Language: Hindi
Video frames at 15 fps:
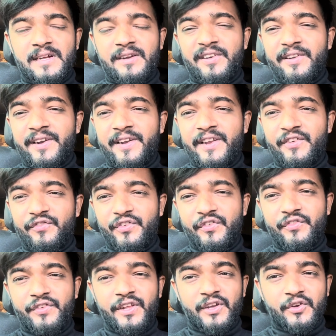हंड्रेड एंड
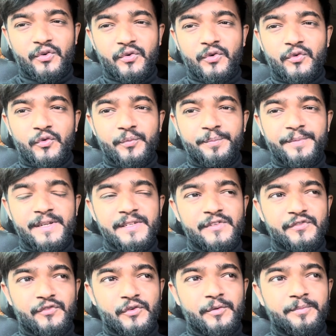फिफ्टी करोड़ रुपीज़
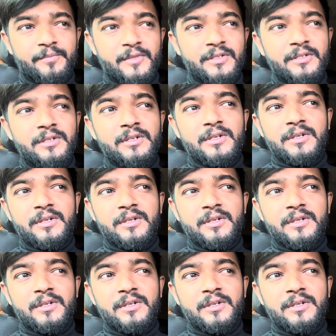फ्रॉम द